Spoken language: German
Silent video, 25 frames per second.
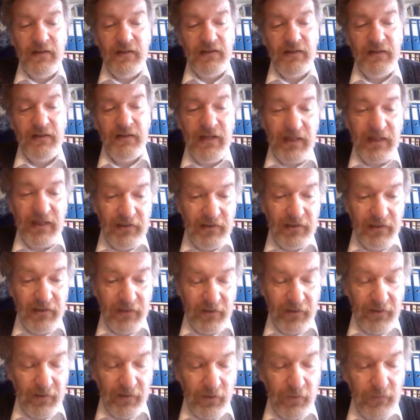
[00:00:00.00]
der
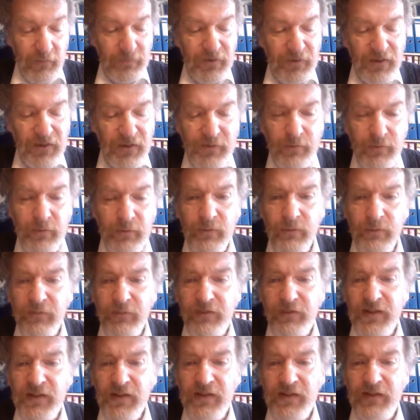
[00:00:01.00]
ländliche Raum der
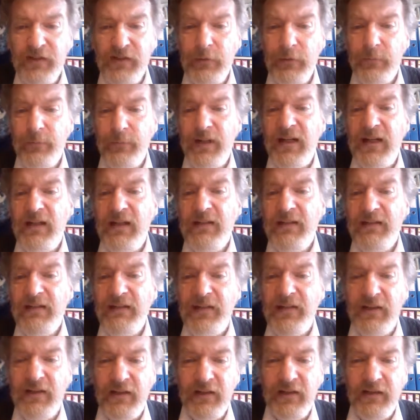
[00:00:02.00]
Zukunft ist global
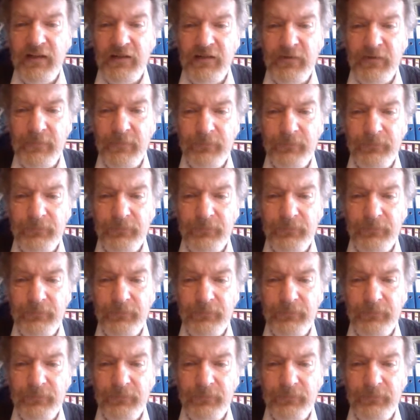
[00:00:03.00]
integriert.